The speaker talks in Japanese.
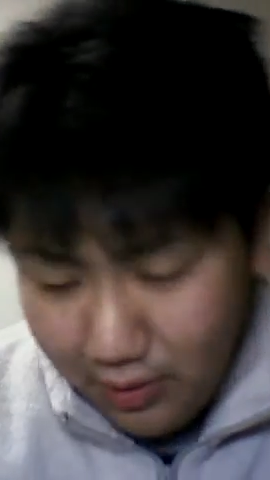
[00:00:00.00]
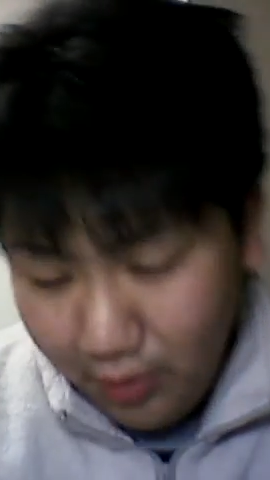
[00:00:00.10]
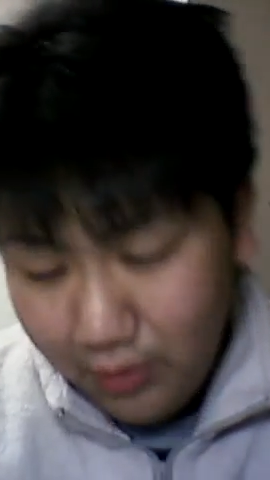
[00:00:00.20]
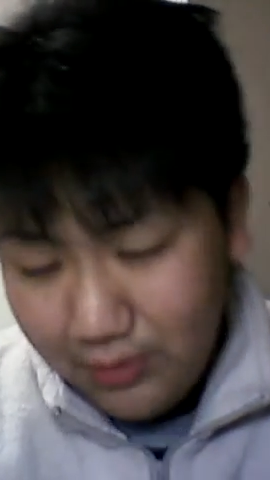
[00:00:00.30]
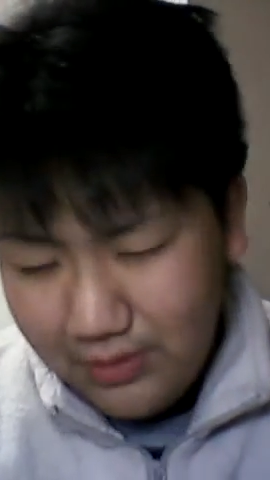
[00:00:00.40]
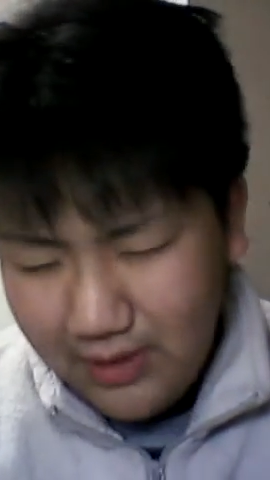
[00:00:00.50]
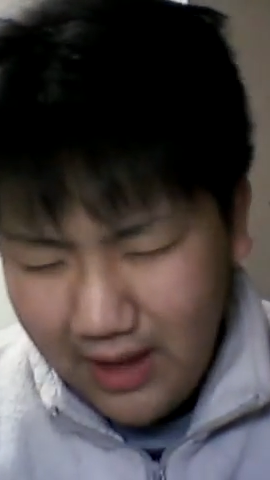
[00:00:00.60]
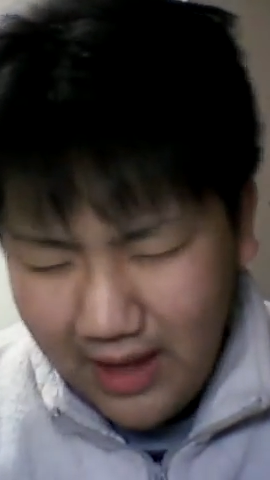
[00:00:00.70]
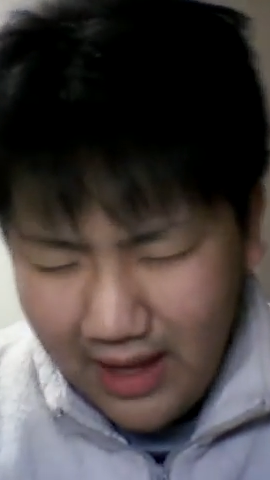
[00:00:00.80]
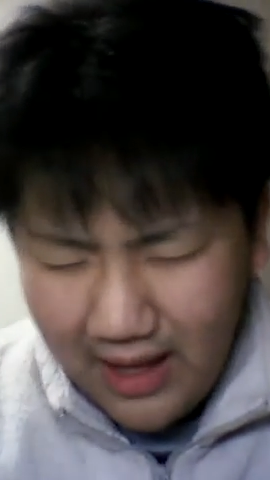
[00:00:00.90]
こん
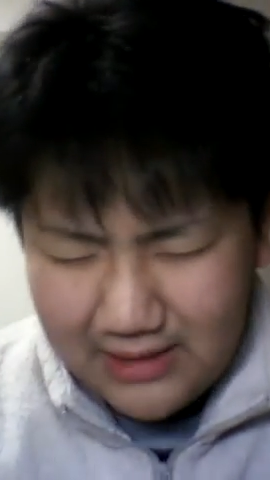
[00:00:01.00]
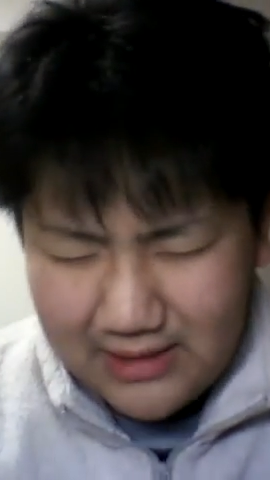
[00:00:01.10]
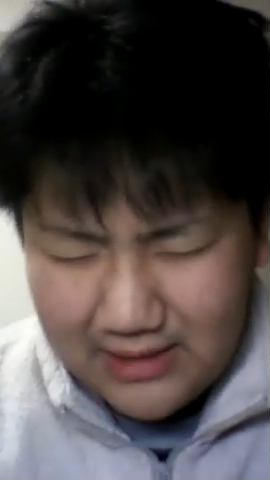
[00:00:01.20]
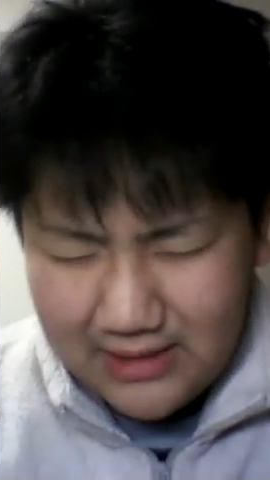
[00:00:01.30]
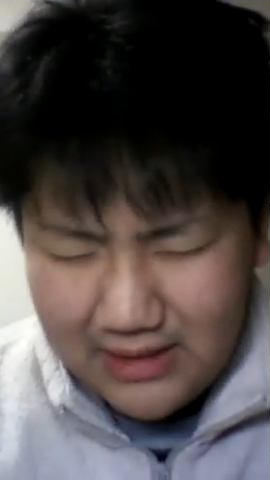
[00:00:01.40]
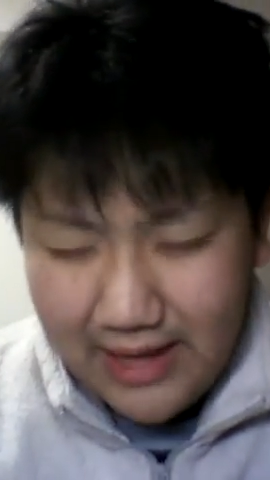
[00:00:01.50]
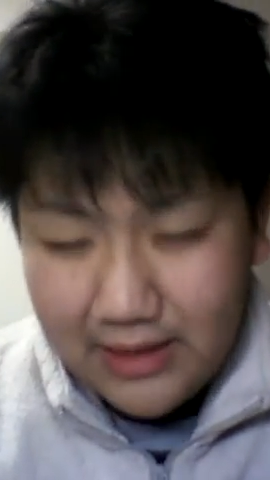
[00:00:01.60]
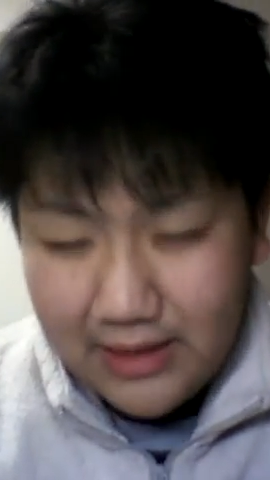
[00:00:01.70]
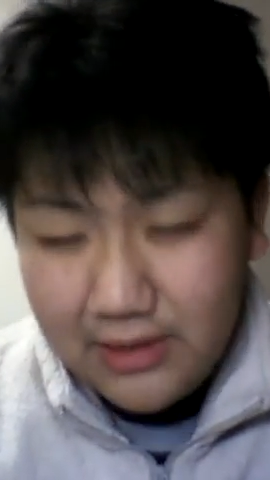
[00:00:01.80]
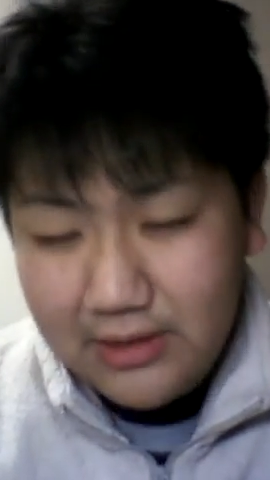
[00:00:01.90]
な
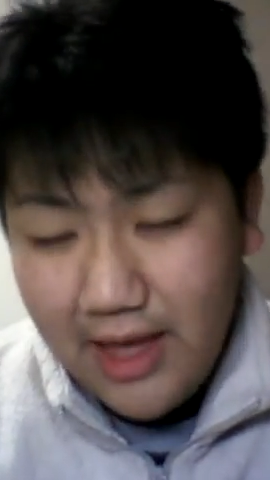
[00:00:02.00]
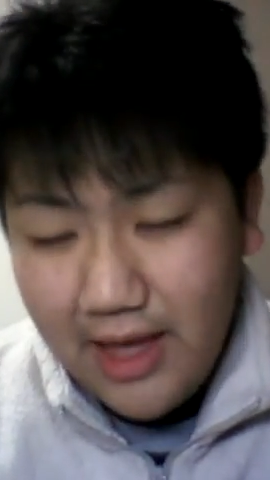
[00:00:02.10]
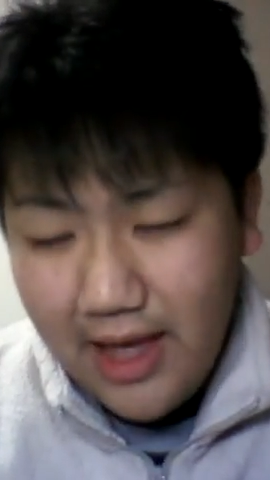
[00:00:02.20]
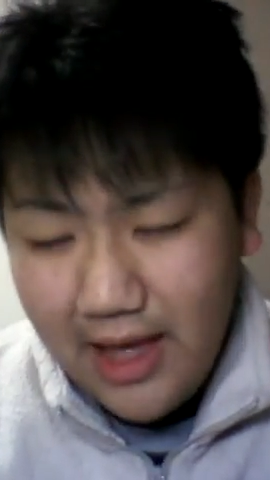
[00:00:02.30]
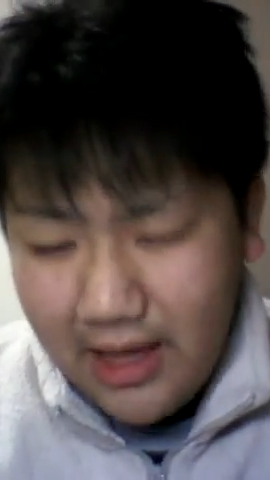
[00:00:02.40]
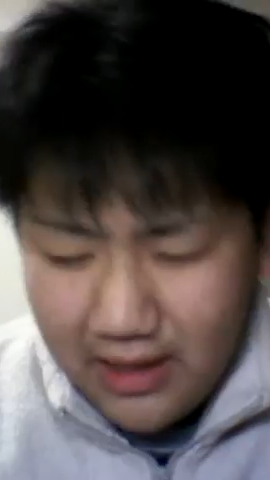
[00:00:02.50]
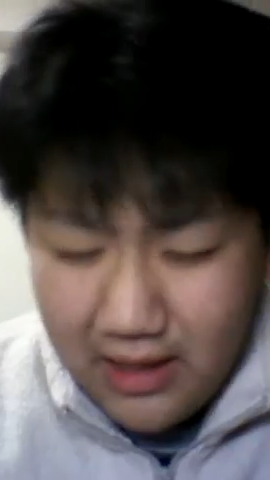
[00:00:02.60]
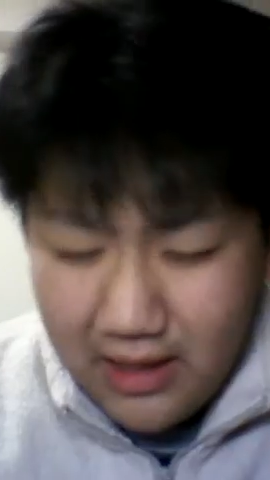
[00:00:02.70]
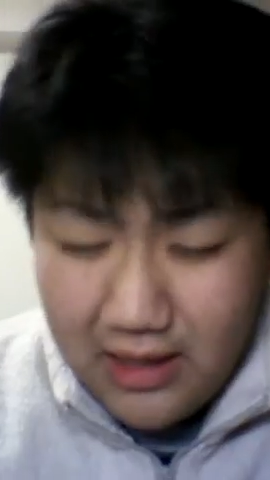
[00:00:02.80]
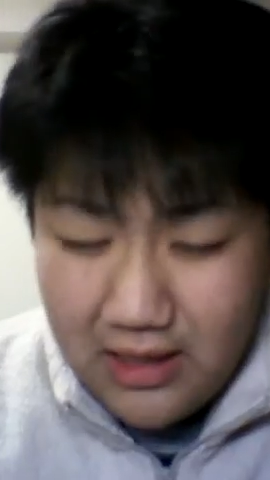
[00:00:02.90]
辛くて、
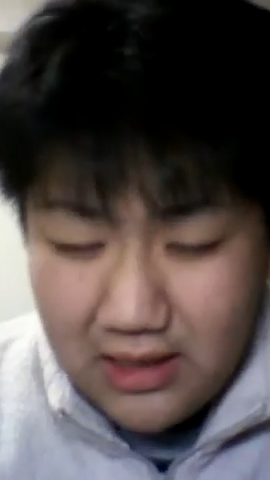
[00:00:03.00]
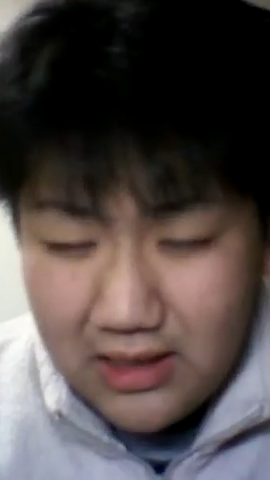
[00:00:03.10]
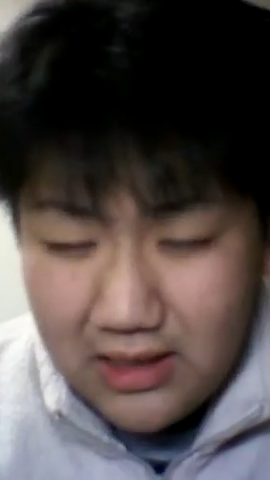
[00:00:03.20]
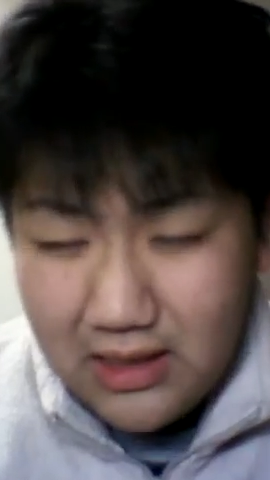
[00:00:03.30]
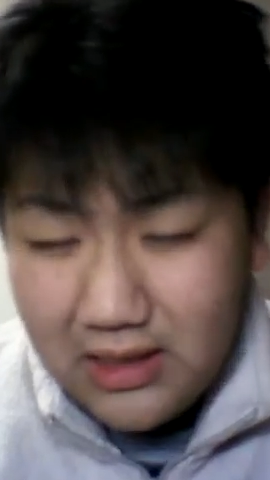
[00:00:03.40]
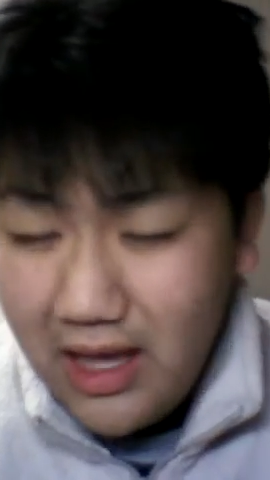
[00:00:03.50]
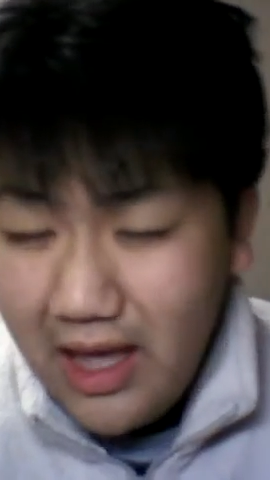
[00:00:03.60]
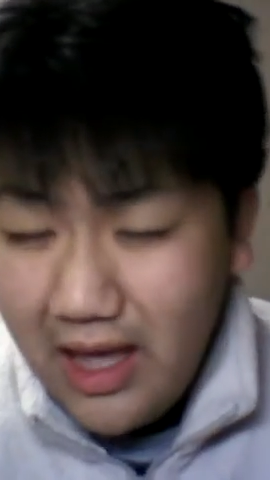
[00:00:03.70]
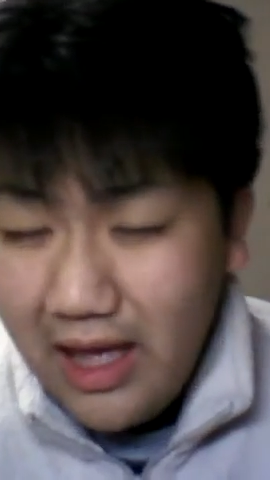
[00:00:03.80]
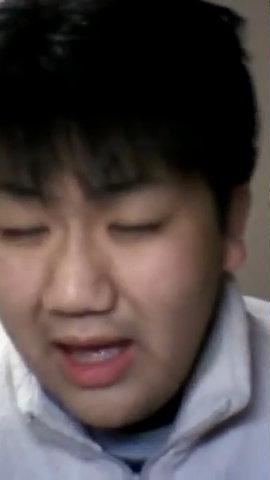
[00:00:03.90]
生き
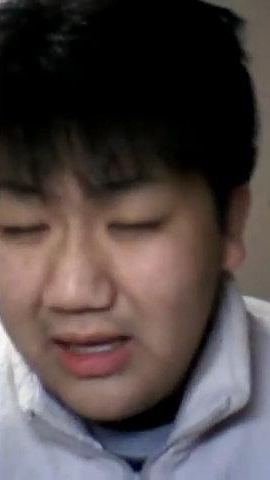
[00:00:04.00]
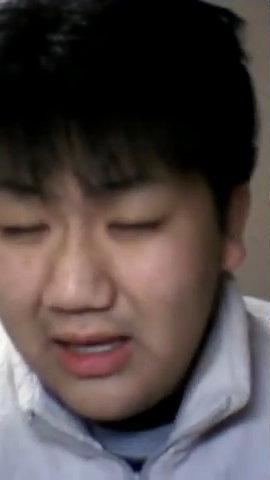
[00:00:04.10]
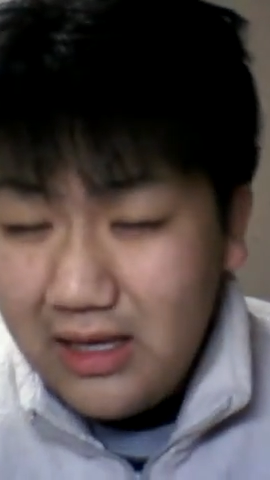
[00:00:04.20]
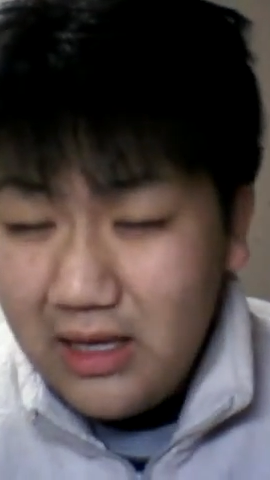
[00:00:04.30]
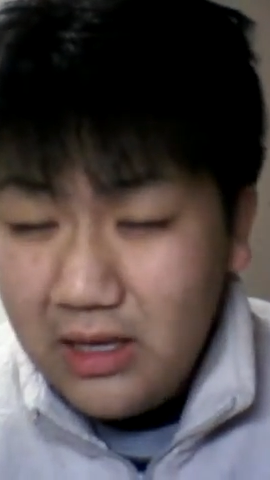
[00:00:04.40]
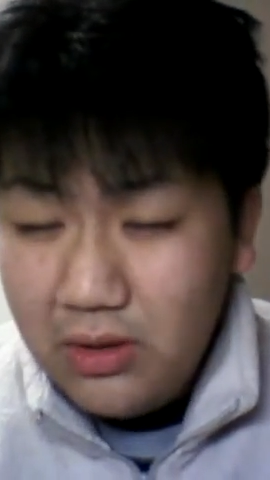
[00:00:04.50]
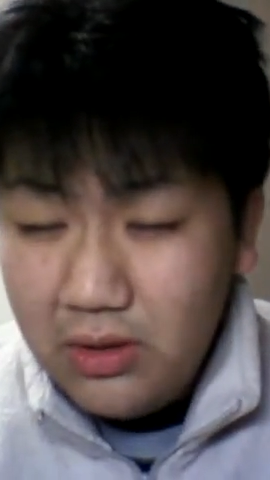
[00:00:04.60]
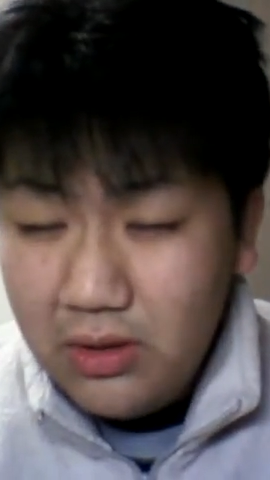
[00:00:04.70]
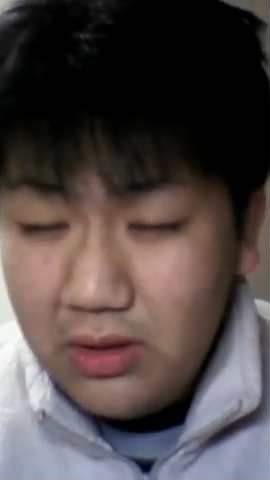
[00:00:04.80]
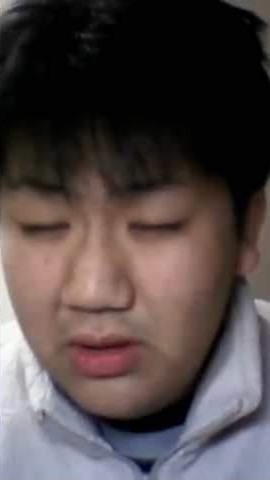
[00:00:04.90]
てい
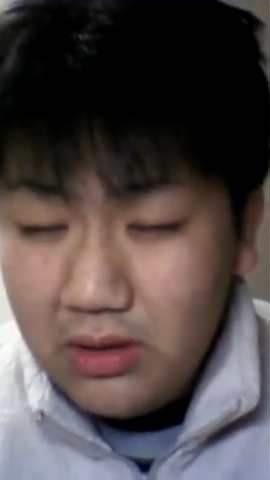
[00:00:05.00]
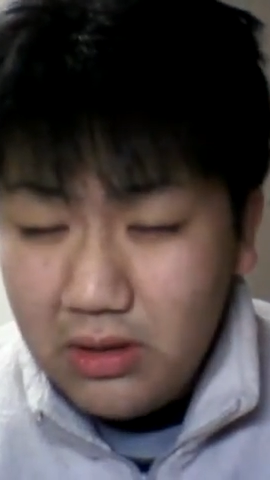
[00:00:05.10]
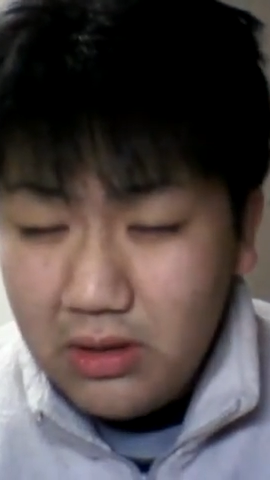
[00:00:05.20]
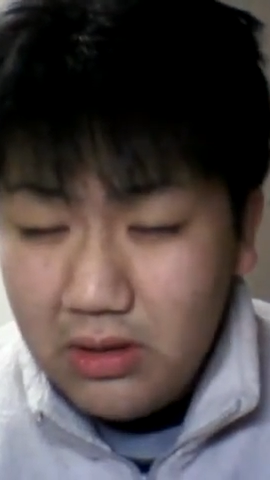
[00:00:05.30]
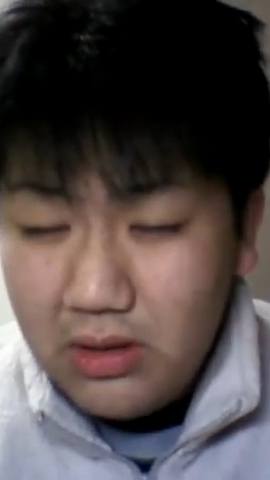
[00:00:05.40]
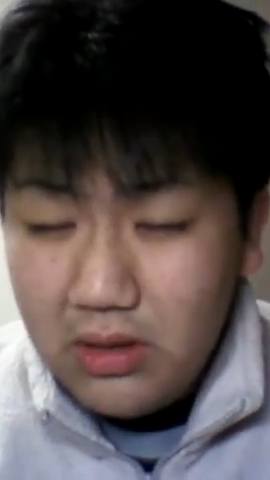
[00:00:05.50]
る。